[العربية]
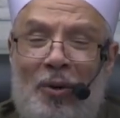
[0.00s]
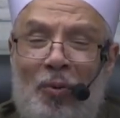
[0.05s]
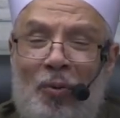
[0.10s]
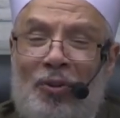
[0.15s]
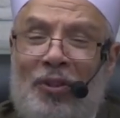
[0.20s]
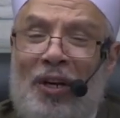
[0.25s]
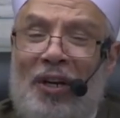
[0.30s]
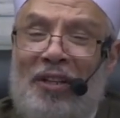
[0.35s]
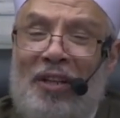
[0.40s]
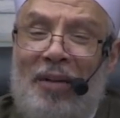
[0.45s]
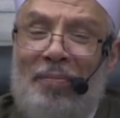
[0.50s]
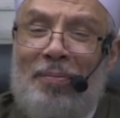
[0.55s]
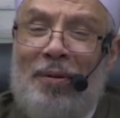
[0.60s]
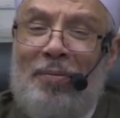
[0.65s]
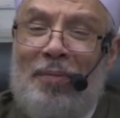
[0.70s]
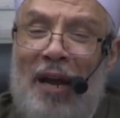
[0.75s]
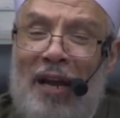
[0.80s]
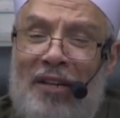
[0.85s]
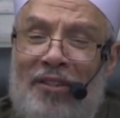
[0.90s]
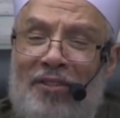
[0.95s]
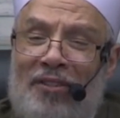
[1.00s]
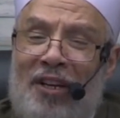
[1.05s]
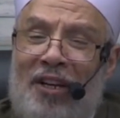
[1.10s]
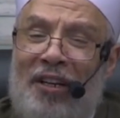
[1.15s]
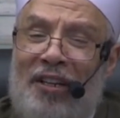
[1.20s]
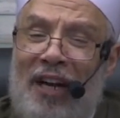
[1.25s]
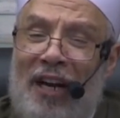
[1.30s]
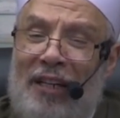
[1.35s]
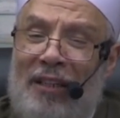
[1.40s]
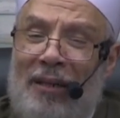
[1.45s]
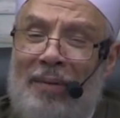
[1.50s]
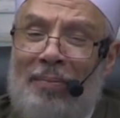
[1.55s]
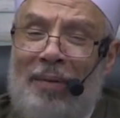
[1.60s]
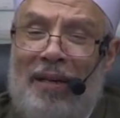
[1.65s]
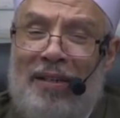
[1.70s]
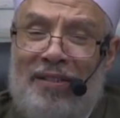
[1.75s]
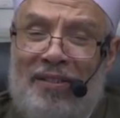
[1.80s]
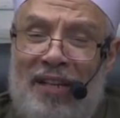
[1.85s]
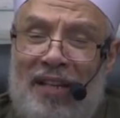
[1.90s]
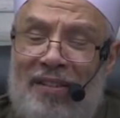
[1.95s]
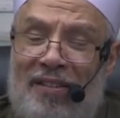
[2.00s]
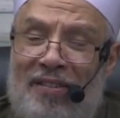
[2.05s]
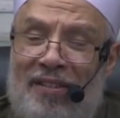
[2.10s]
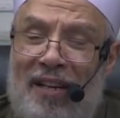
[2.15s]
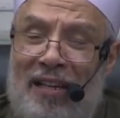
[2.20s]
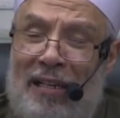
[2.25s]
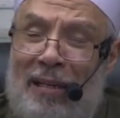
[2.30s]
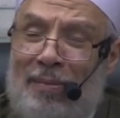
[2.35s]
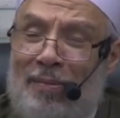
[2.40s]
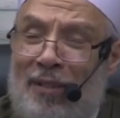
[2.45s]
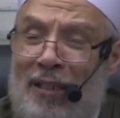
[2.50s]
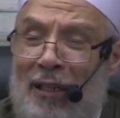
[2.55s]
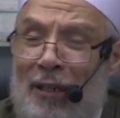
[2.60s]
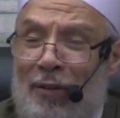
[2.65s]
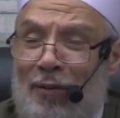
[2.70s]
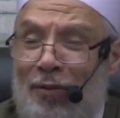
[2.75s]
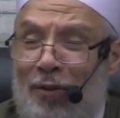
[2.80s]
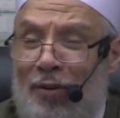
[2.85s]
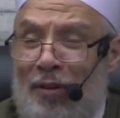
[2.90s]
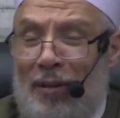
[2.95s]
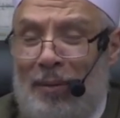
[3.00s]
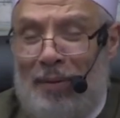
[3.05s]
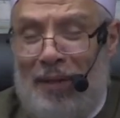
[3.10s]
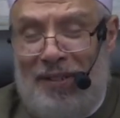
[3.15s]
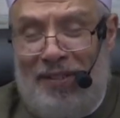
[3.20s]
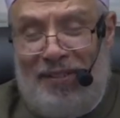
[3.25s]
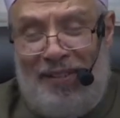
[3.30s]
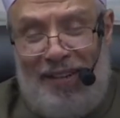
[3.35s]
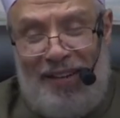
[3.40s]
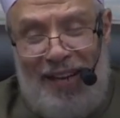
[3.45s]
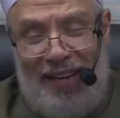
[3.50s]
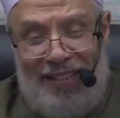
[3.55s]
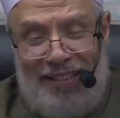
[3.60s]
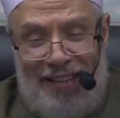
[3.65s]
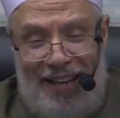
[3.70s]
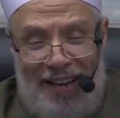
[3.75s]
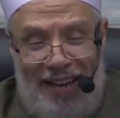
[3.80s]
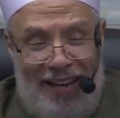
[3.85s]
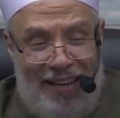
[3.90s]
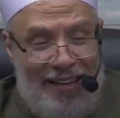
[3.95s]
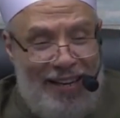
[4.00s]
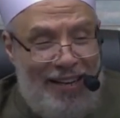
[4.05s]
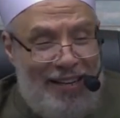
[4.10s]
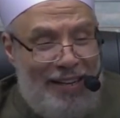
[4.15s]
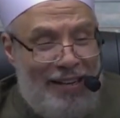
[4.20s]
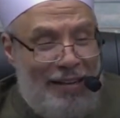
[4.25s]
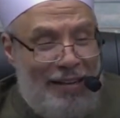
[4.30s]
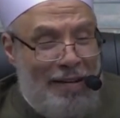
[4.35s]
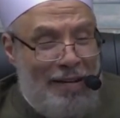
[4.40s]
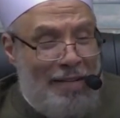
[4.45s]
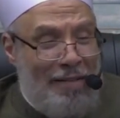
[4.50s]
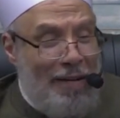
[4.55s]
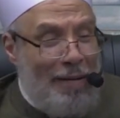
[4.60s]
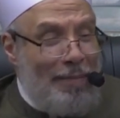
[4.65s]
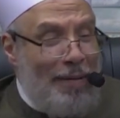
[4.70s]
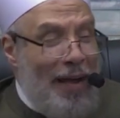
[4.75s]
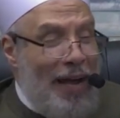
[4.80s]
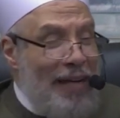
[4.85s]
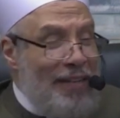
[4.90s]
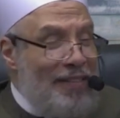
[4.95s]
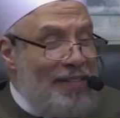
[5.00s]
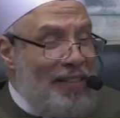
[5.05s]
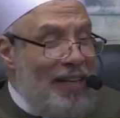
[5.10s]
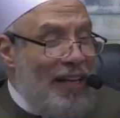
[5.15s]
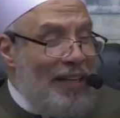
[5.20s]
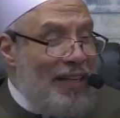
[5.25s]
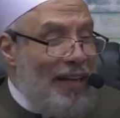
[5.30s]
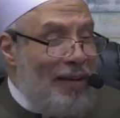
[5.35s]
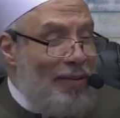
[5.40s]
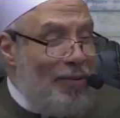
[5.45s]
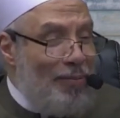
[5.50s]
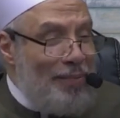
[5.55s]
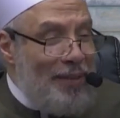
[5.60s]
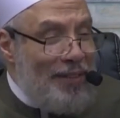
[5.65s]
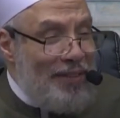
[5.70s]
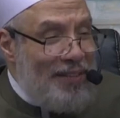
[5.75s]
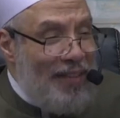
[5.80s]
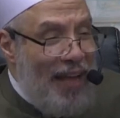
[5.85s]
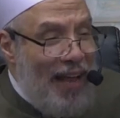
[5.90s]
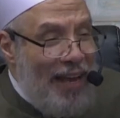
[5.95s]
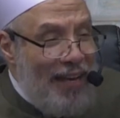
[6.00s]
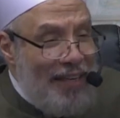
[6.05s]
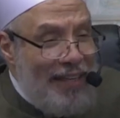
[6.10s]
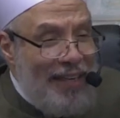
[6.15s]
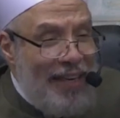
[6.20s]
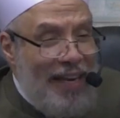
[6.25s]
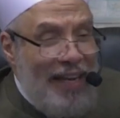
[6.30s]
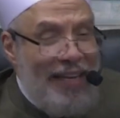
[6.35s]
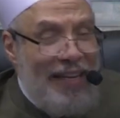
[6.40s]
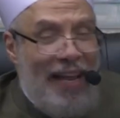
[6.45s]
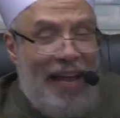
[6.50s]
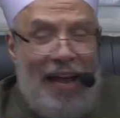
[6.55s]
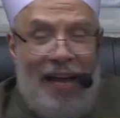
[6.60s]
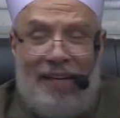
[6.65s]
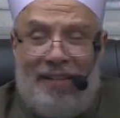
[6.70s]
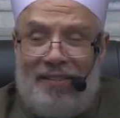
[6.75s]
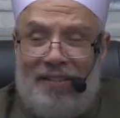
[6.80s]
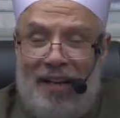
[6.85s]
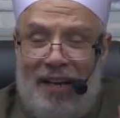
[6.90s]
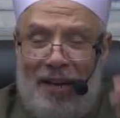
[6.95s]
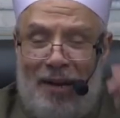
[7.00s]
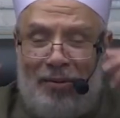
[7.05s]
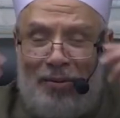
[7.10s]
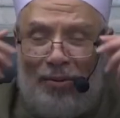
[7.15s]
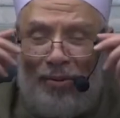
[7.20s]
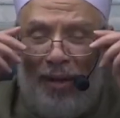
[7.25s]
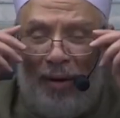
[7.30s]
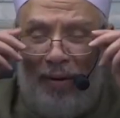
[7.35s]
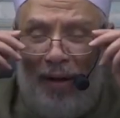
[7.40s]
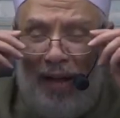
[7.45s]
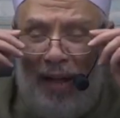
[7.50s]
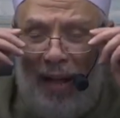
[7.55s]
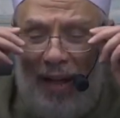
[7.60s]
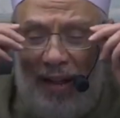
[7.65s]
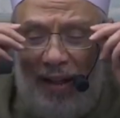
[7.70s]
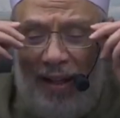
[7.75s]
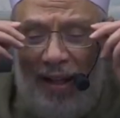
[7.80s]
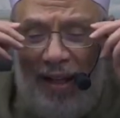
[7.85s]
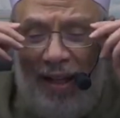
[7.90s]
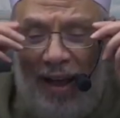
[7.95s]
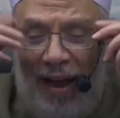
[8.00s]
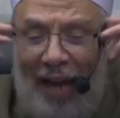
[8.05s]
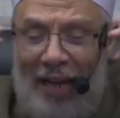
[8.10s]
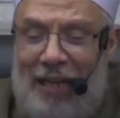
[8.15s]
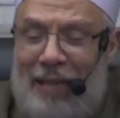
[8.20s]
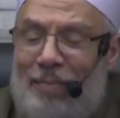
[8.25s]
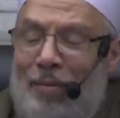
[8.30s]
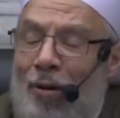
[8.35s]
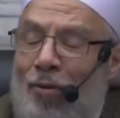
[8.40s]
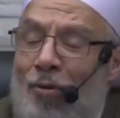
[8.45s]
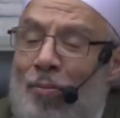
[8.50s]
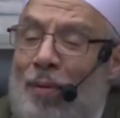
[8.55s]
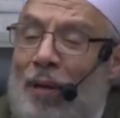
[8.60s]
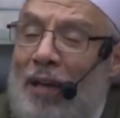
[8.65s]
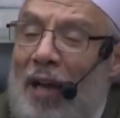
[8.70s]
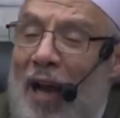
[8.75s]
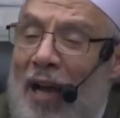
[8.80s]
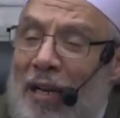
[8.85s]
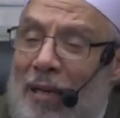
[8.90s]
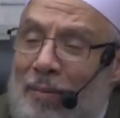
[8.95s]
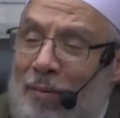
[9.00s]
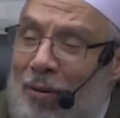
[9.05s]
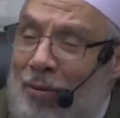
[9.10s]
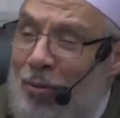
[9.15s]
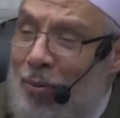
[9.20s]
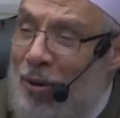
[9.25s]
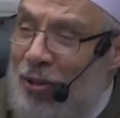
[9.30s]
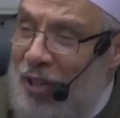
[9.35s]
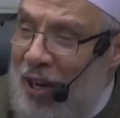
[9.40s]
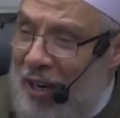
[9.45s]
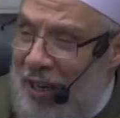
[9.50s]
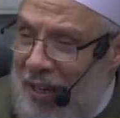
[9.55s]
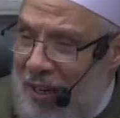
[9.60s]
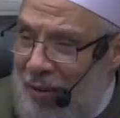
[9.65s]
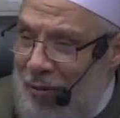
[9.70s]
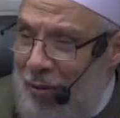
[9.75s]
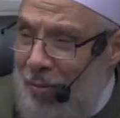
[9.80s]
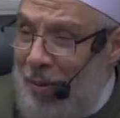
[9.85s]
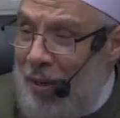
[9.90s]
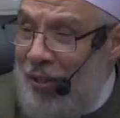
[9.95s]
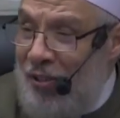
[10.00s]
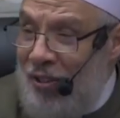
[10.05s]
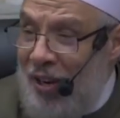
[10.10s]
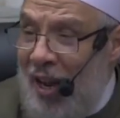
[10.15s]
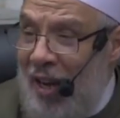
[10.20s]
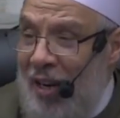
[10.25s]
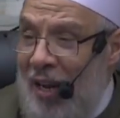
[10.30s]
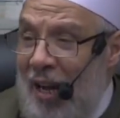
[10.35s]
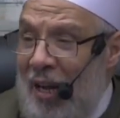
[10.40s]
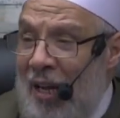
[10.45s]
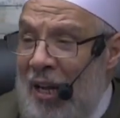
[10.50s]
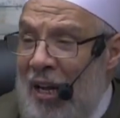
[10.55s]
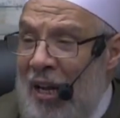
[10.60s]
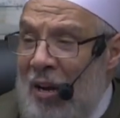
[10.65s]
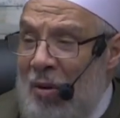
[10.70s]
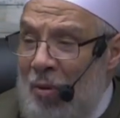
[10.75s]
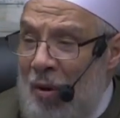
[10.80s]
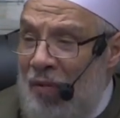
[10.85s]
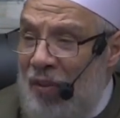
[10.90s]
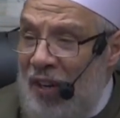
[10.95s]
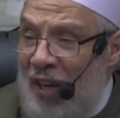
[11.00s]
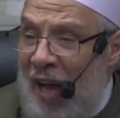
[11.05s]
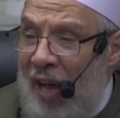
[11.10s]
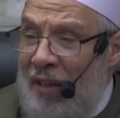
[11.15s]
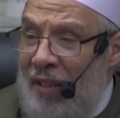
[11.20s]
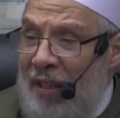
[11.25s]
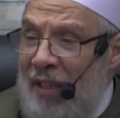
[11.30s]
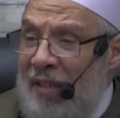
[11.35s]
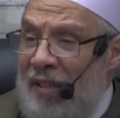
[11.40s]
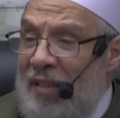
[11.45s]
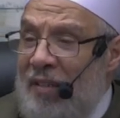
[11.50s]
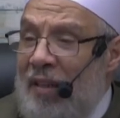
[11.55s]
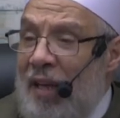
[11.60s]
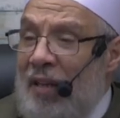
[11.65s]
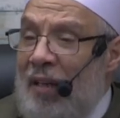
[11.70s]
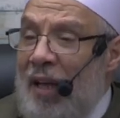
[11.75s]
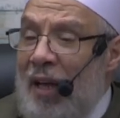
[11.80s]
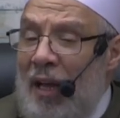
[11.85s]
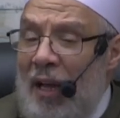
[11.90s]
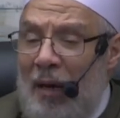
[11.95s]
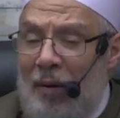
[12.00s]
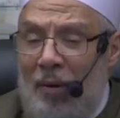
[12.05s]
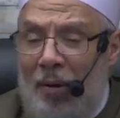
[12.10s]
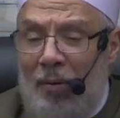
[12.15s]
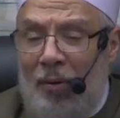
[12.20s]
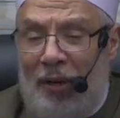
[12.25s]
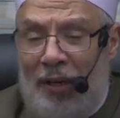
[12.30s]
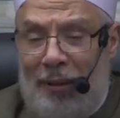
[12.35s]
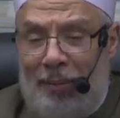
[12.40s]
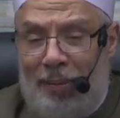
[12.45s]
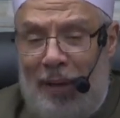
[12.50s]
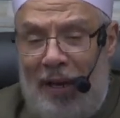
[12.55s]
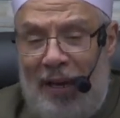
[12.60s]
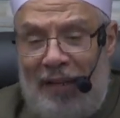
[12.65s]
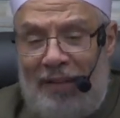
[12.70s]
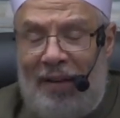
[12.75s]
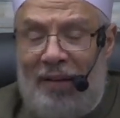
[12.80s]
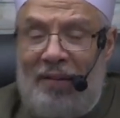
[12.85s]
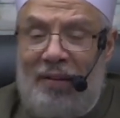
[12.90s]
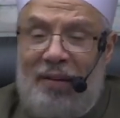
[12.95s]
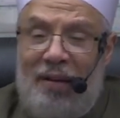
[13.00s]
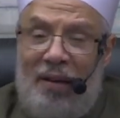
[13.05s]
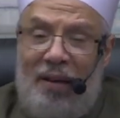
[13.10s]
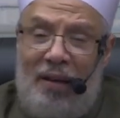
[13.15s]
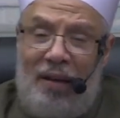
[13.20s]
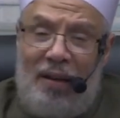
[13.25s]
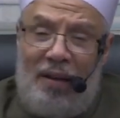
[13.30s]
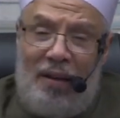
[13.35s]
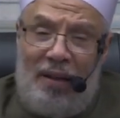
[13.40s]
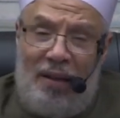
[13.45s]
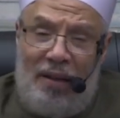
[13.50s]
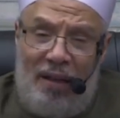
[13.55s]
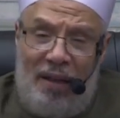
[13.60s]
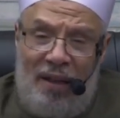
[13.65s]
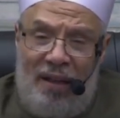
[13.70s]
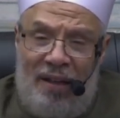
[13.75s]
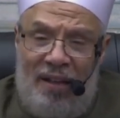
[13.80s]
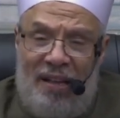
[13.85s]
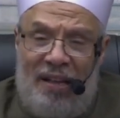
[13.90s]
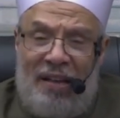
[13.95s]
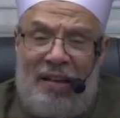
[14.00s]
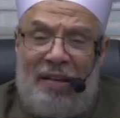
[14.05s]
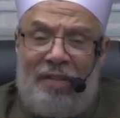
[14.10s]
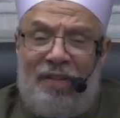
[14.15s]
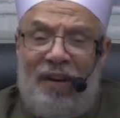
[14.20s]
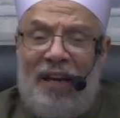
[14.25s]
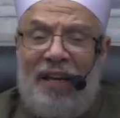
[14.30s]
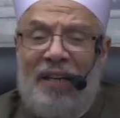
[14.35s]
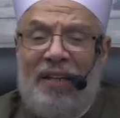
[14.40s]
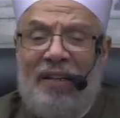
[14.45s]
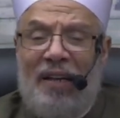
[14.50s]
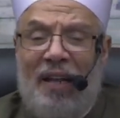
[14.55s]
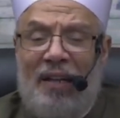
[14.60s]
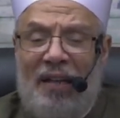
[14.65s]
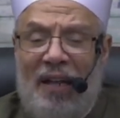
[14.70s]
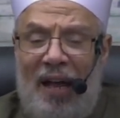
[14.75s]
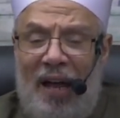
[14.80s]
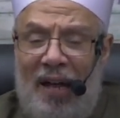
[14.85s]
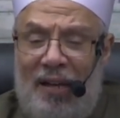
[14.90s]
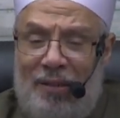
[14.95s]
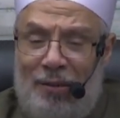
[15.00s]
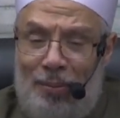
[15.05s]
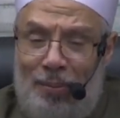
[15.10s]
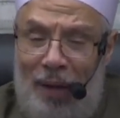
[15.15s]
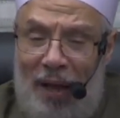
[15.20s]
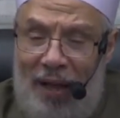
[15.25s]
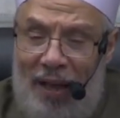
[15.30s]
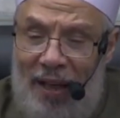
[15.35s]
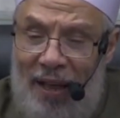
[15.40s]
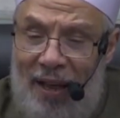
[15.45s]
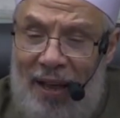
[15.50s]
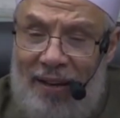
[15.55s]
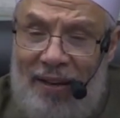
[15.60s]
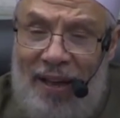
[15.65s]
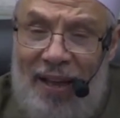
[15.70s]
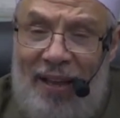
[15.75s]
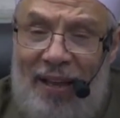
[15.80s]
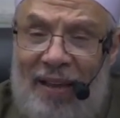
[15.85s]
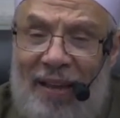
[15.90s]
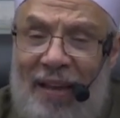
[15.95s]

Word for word: وتقدر بالعيش ترجع تبقى انسان سليم زي الفل باذن الله تعالى فما أنزل الله من داء إلا أنزله دواء علمه من علمه وجهله من جهله وفي الحديث تداووا عباد الله فإن الله سبحانه